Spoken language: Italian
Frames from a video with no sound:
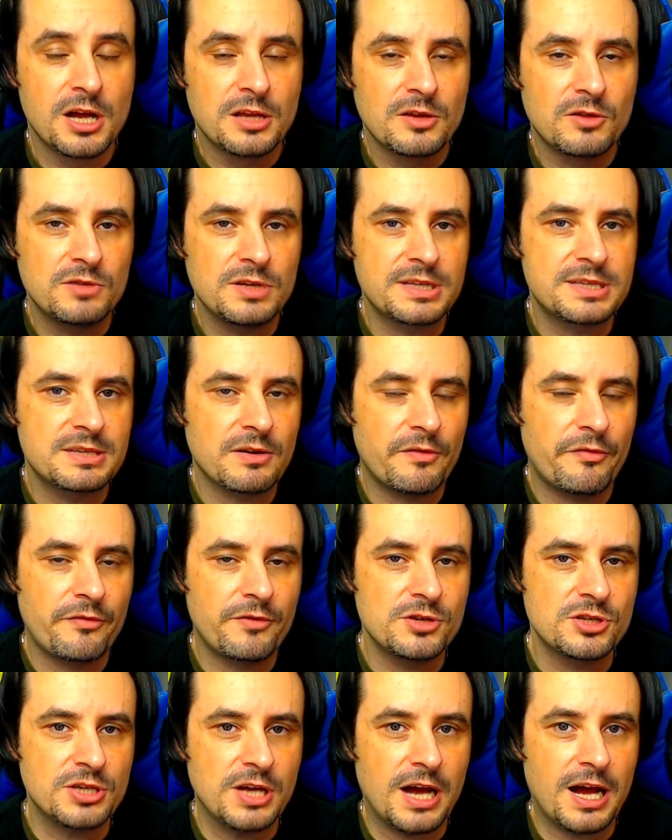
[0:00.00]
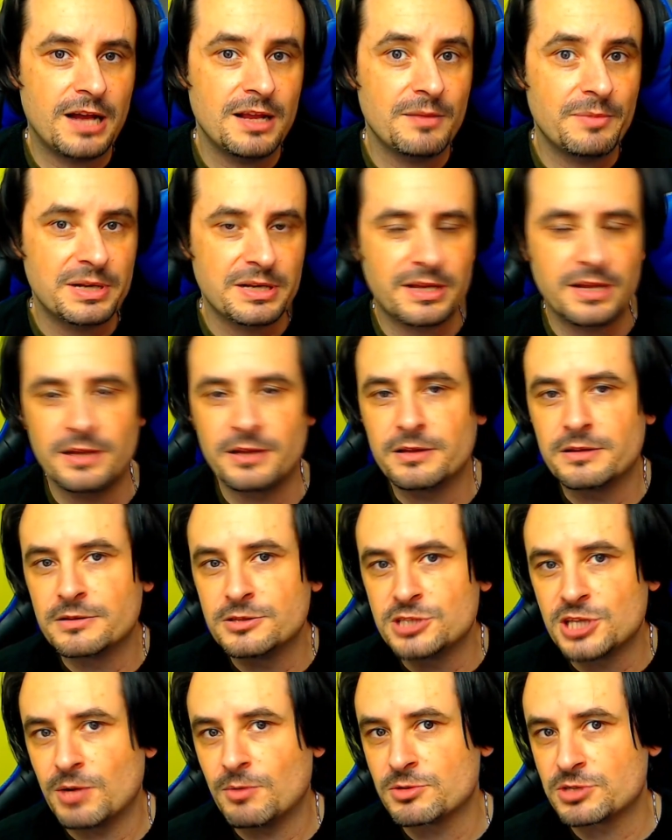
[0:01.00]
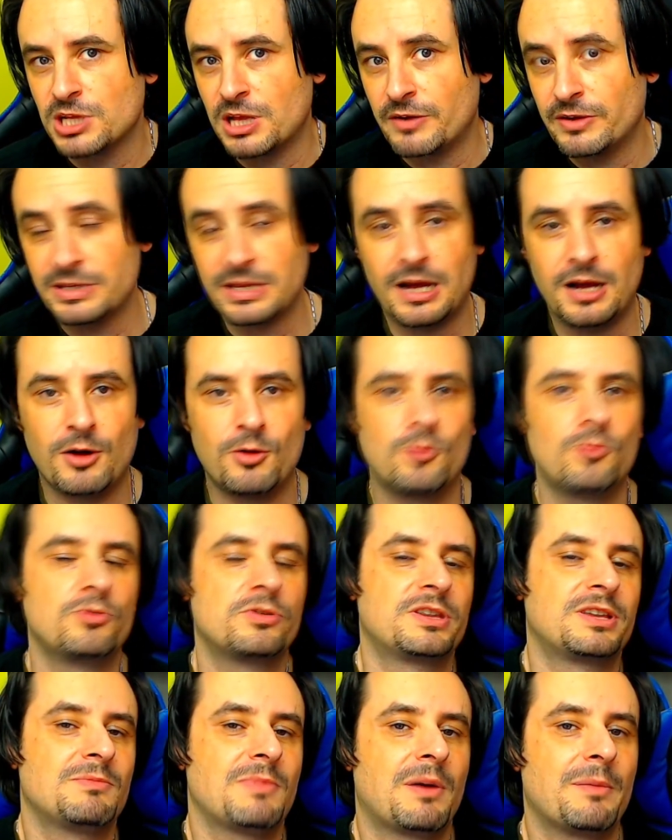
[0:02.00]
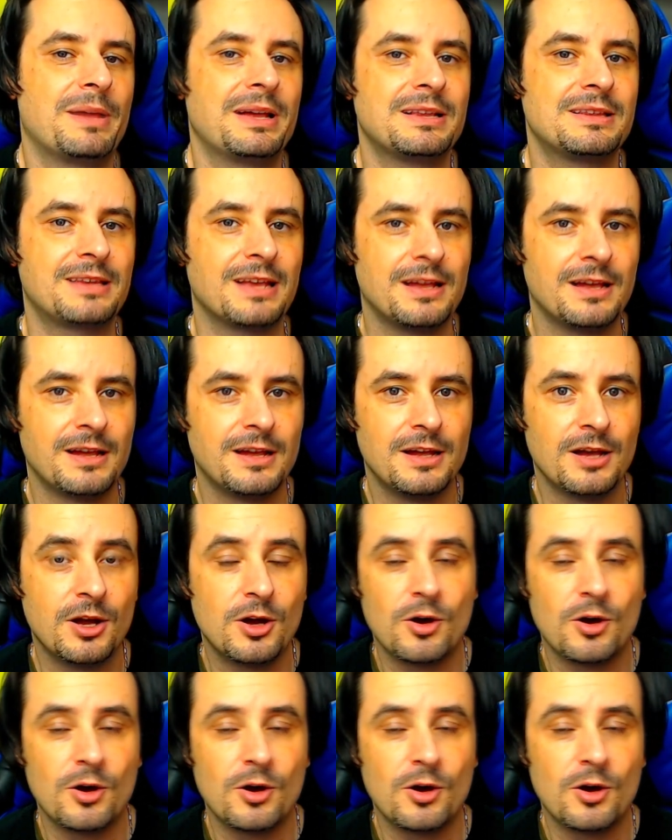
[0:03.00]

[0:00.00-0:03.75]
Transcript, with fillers: Notizie ufficiali perché, diciamoci la verità, ultimamente